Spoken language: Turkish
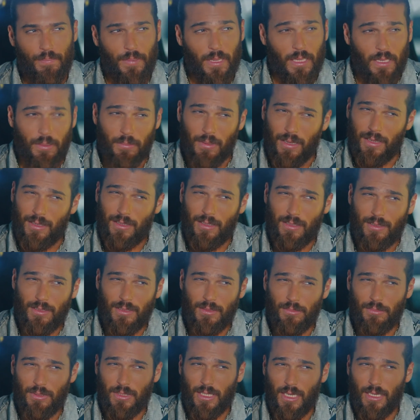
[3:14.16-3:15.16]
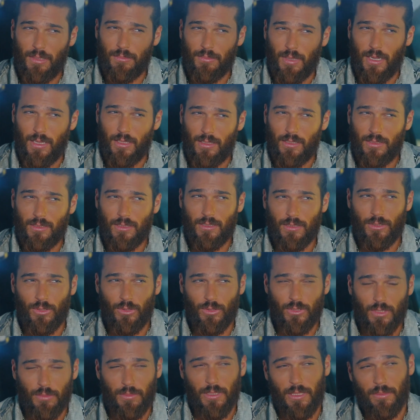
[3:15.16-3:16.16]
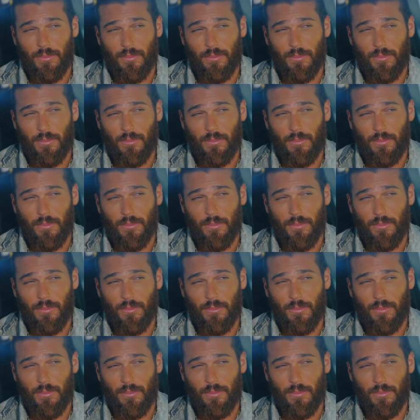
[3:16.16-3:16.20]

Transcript: Benim anladığım şey mi anlaşıldı yoksa